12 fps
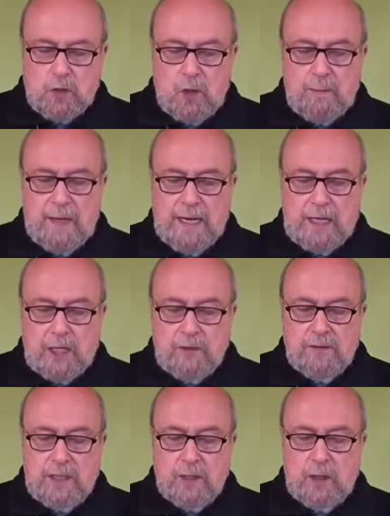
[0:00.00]
sommes les
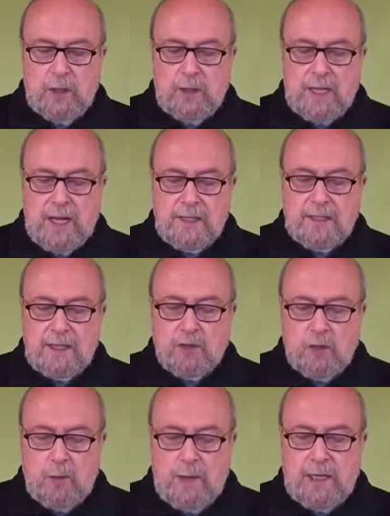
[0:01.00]
grands vainqueurs grâce à
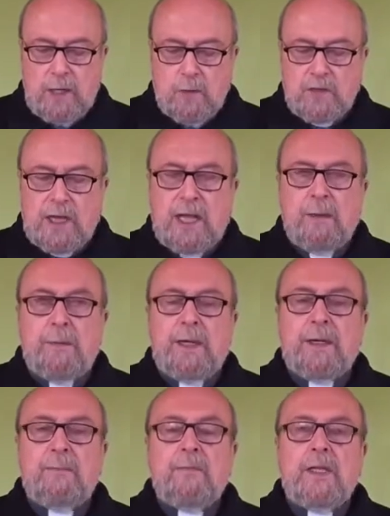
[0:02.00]
celui qui nous a
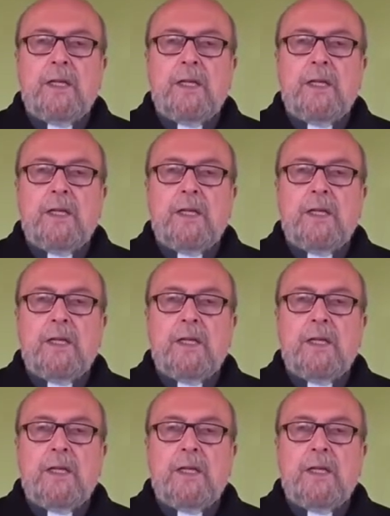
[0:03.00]
aimés.